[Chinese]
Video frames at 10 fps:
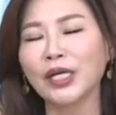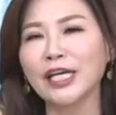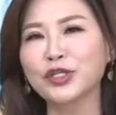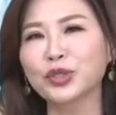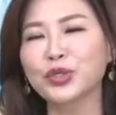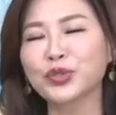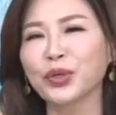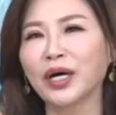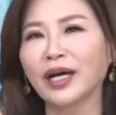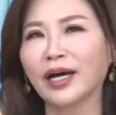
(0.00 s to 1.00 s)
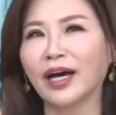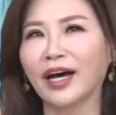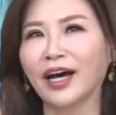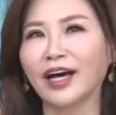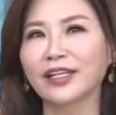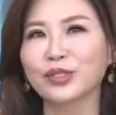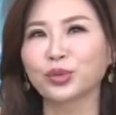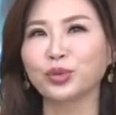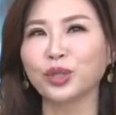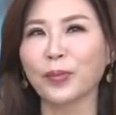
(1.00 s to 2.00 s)
也就是说，呃，
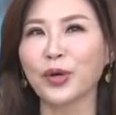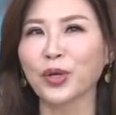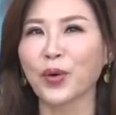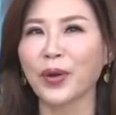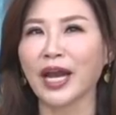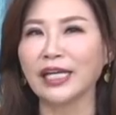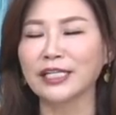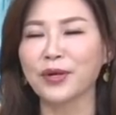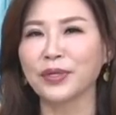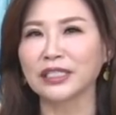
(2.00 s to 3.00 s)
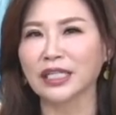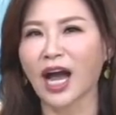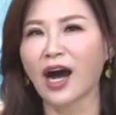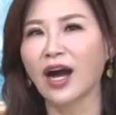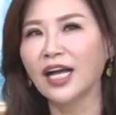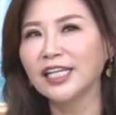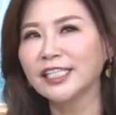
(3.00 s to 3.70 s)
属兔的朋友未来一个月是靠